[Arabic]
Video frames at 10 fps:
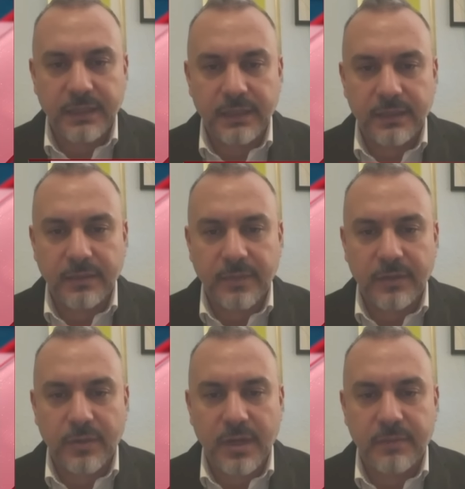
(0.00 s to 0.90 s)
طبعا
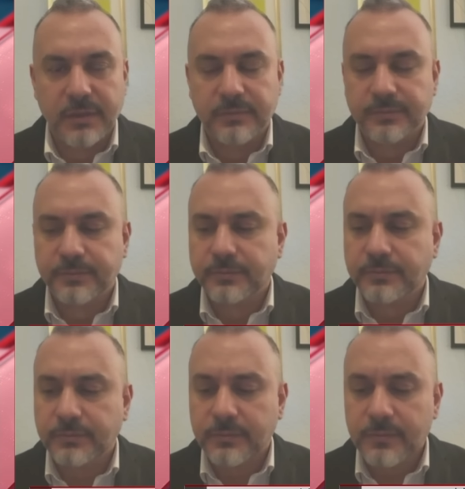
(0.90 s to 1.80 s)
وهمي
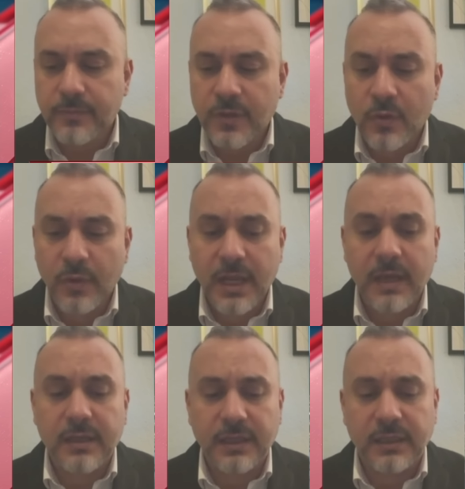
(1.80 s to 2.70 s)

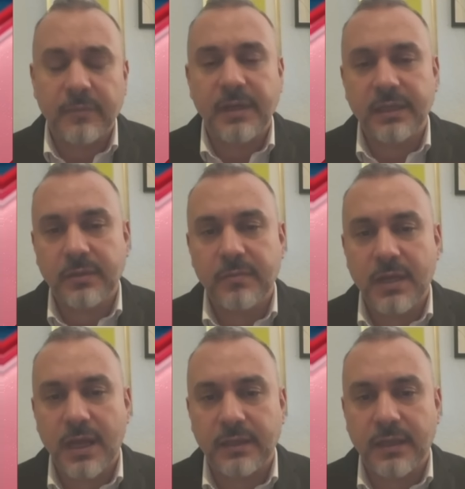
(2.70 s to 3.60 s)
ولكن عندما يتم
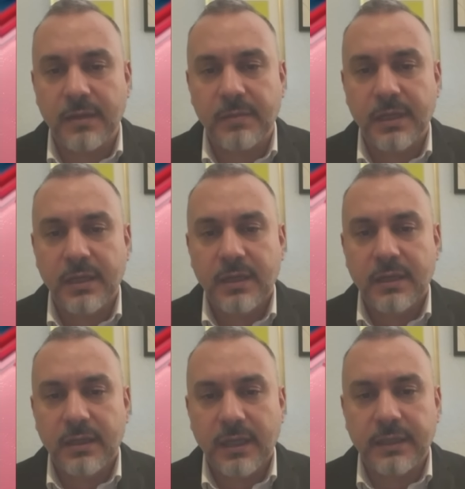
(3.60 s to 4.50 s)
الاعدام
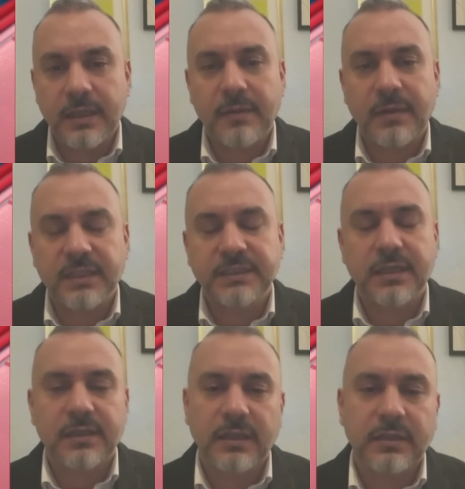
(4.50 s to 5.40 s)
الاعدام حصرا
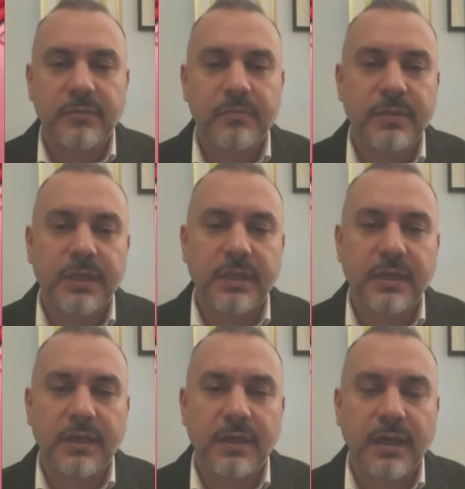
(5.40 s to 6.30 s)
يتم
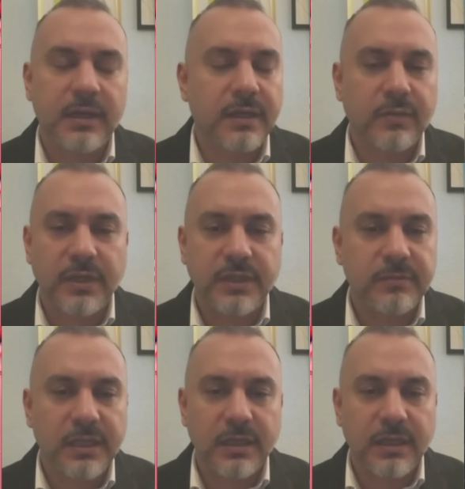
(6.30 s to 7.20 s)
بقرار وحده من
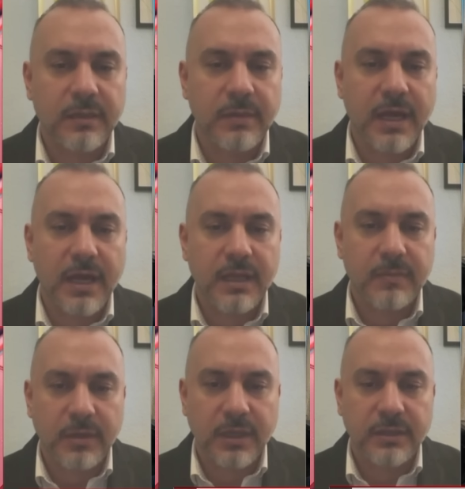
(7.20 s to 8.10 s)
المحاكم
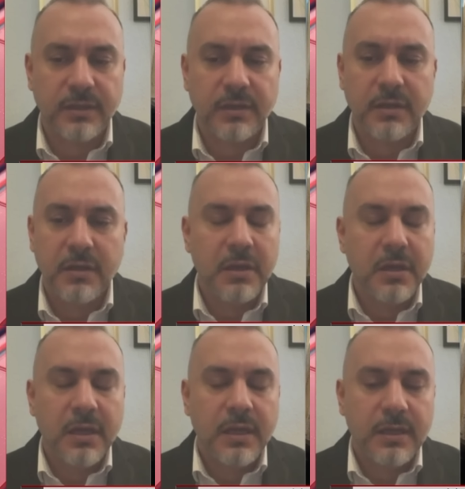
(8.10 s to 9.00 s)
القضاء
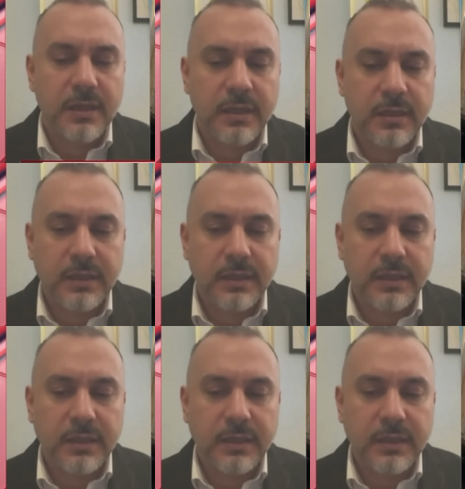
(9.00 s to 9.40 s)
آه، نحن